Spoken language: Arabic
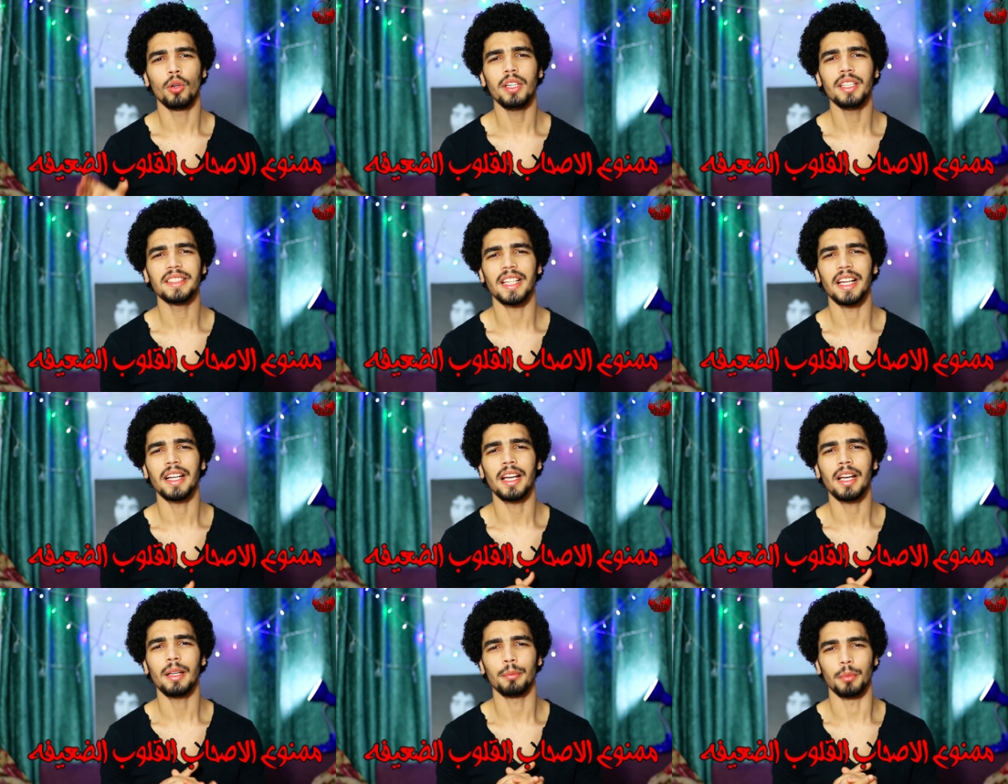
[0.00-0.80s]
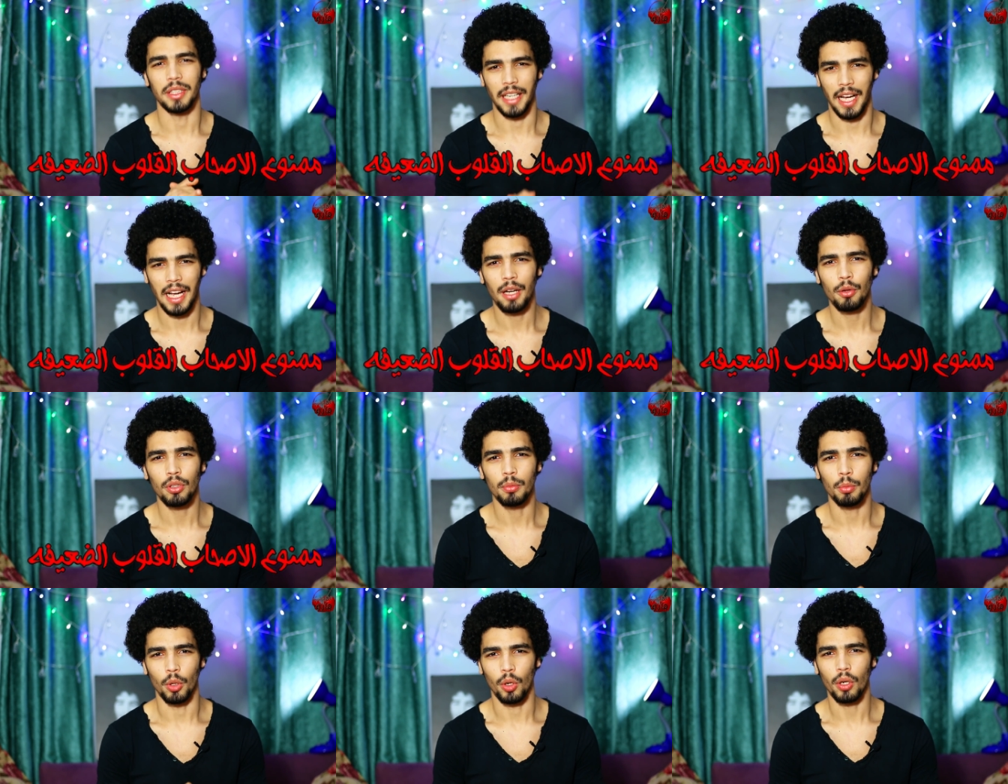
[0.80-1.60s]
كل سنة
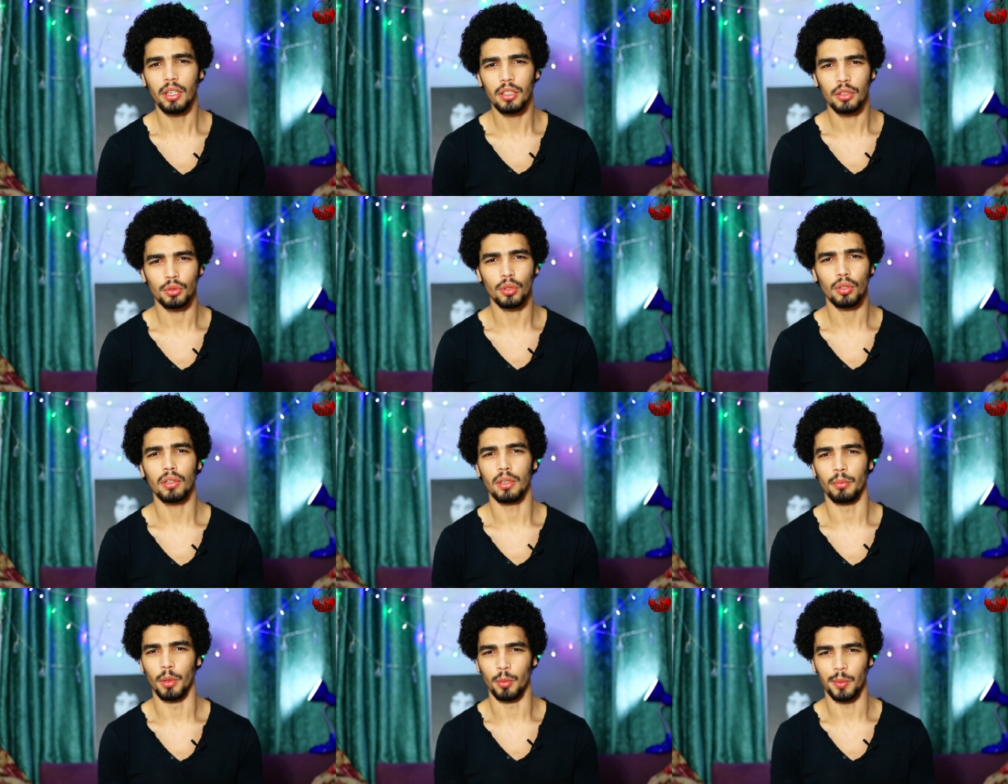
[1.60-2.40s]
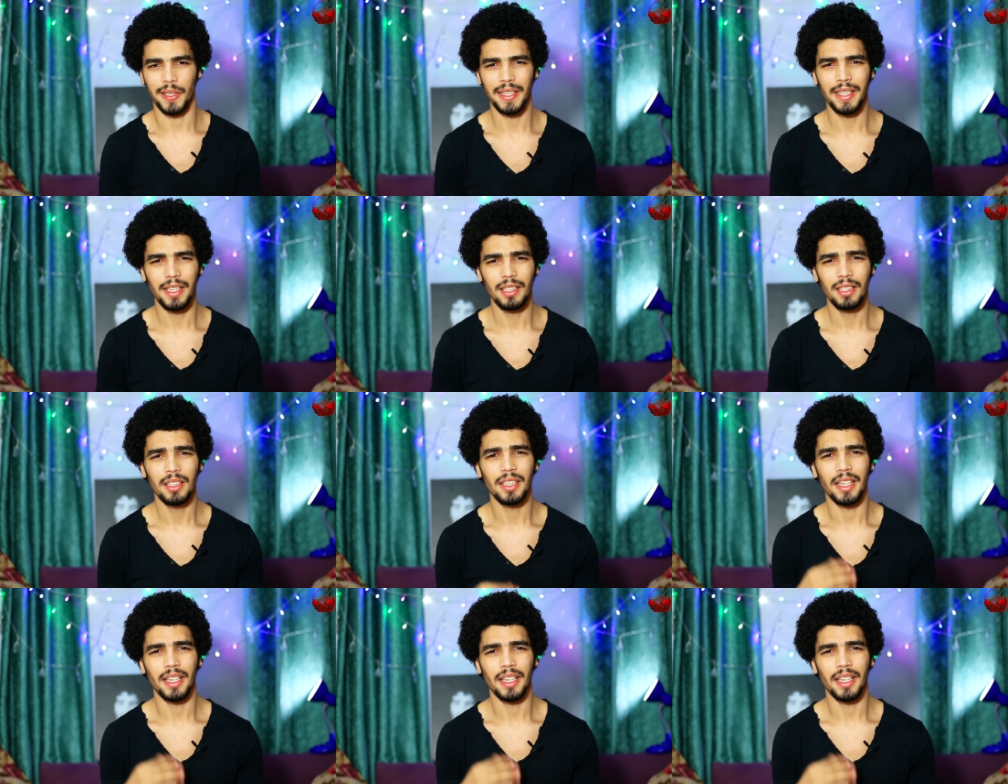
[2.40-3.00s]
بتحاول بكل الطرق الممكنة